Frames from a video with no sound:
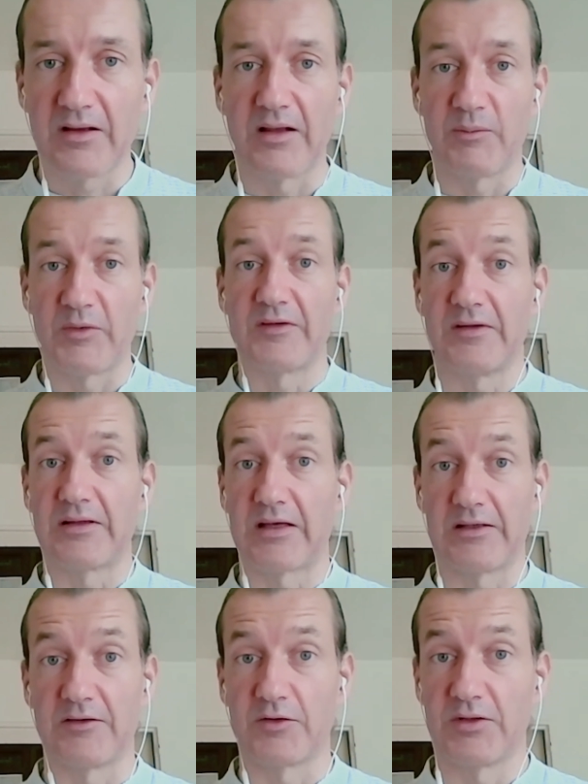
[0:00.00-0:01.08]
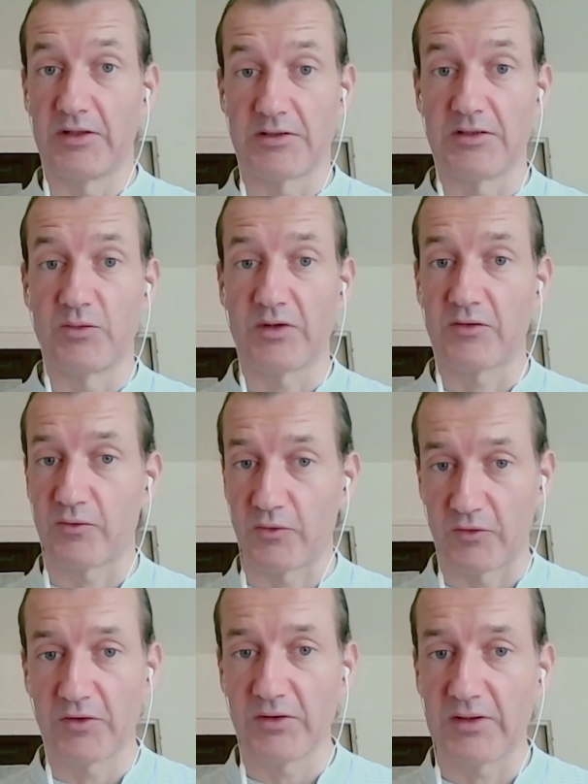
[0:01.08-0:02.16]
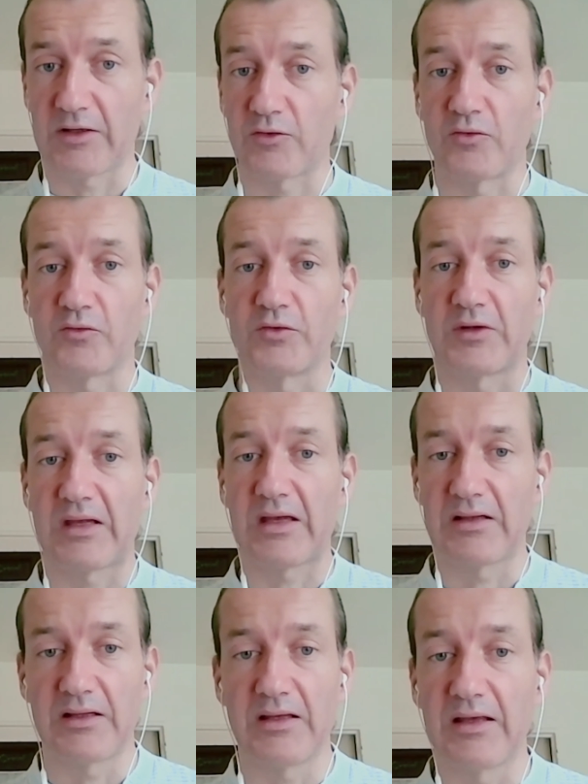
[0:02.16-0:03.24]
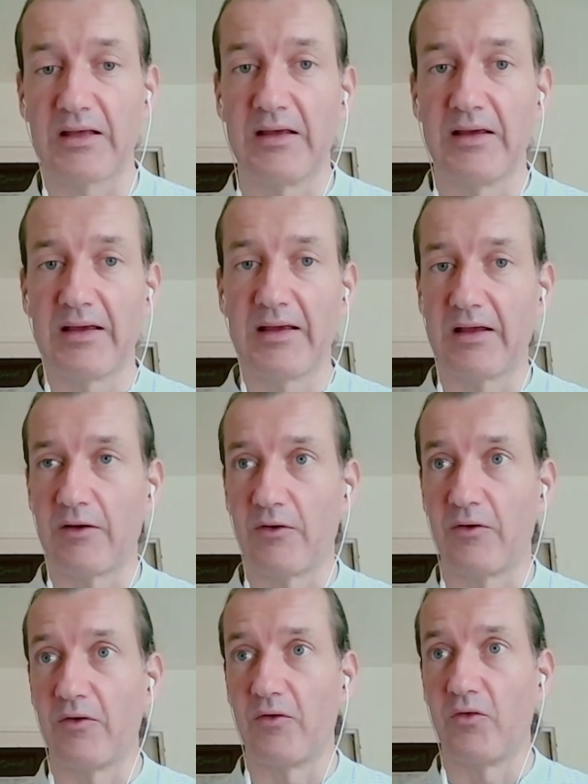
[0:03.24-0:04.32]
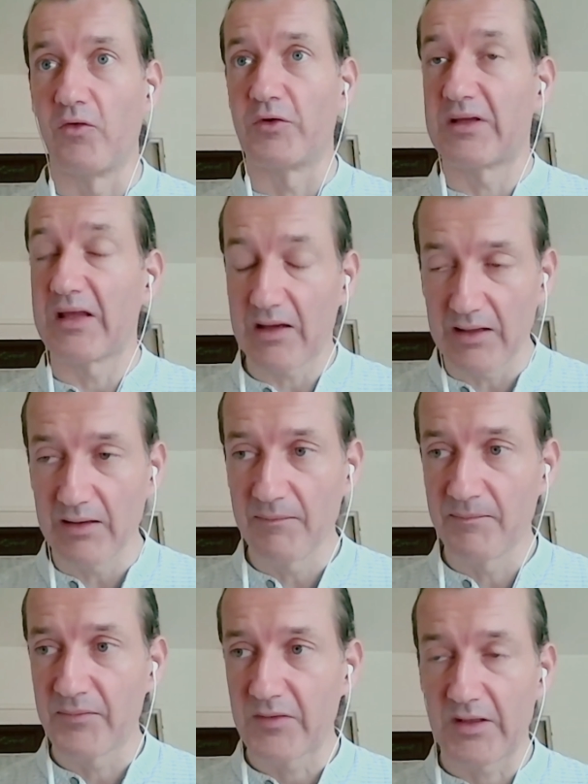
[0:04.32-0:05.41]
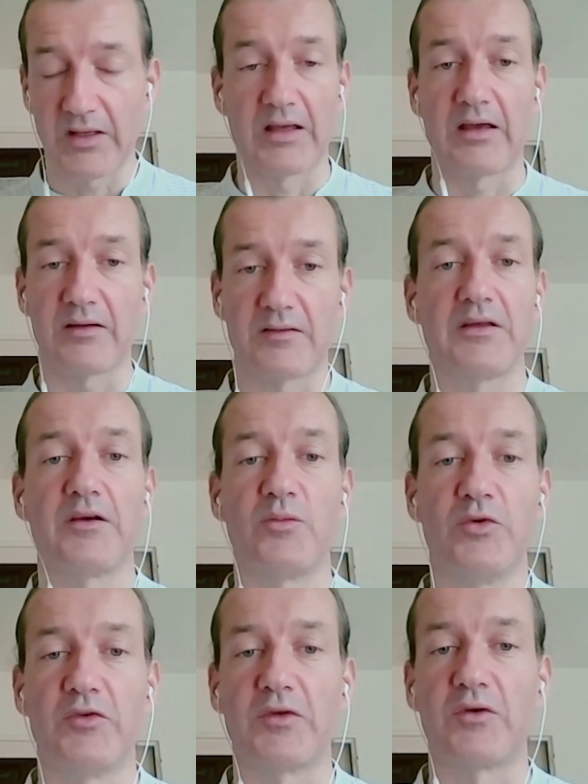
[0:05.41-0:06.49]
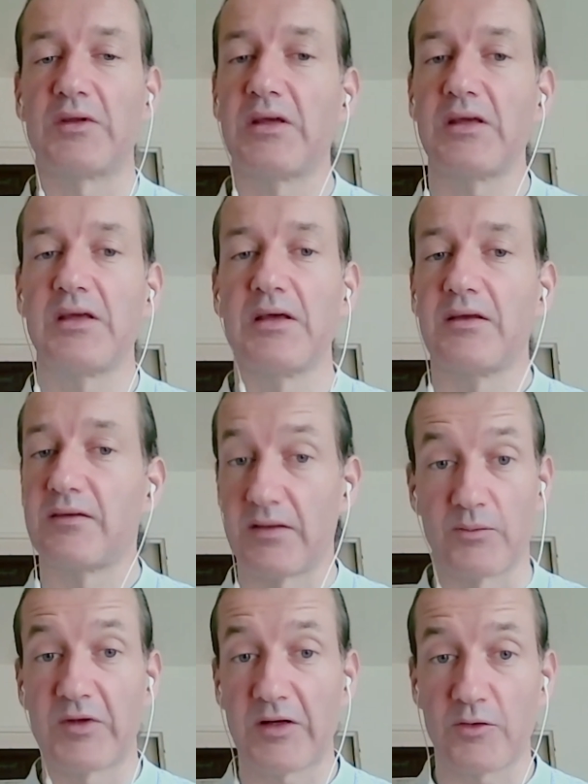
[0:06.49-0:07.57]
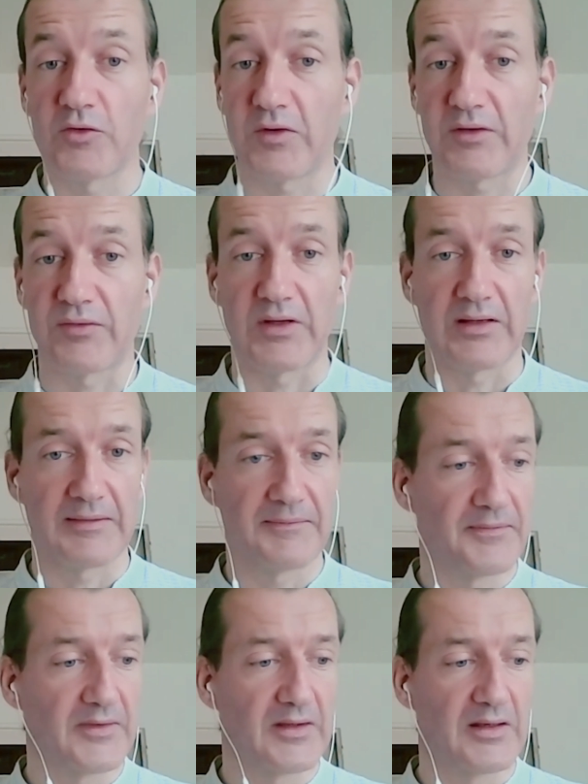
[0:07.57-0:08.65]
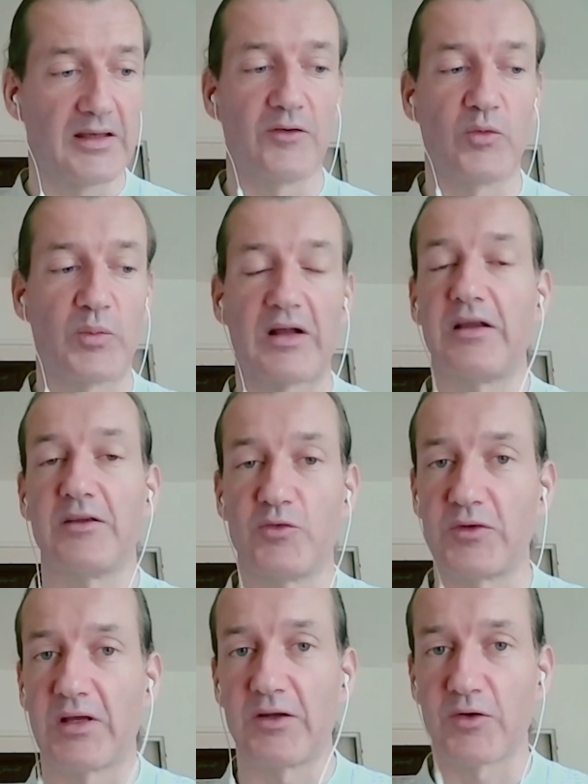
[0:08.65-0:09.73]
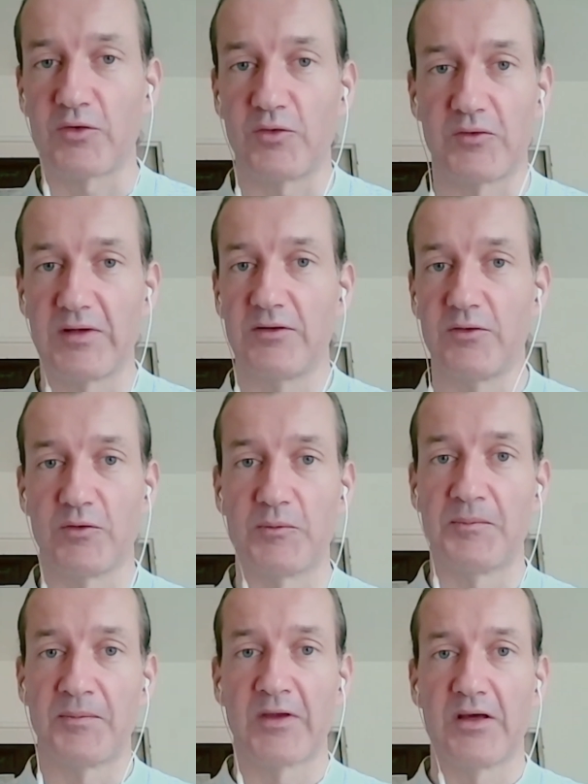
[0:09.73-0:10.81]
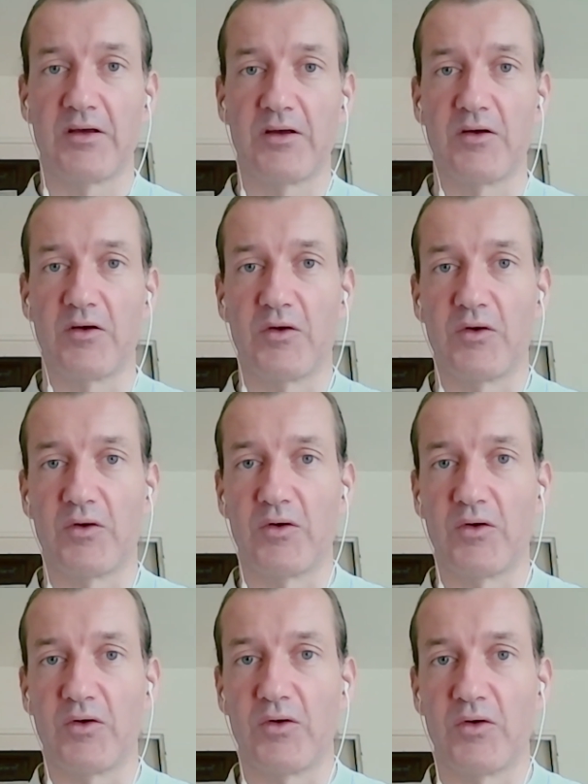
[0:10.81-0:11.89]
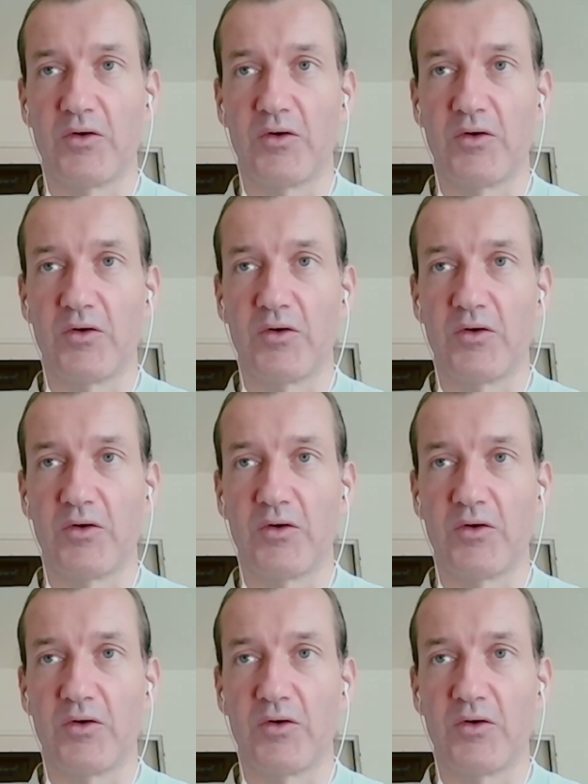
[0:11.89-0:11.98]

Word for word: la médecine traditionnelle chinoise fonctionne. Et quand on veut traiter euh, le terrain et rester en bonne santé, c'est comme ça qu'on devrait faire. Et on parlait tout à l'heure, tu sais, de euh,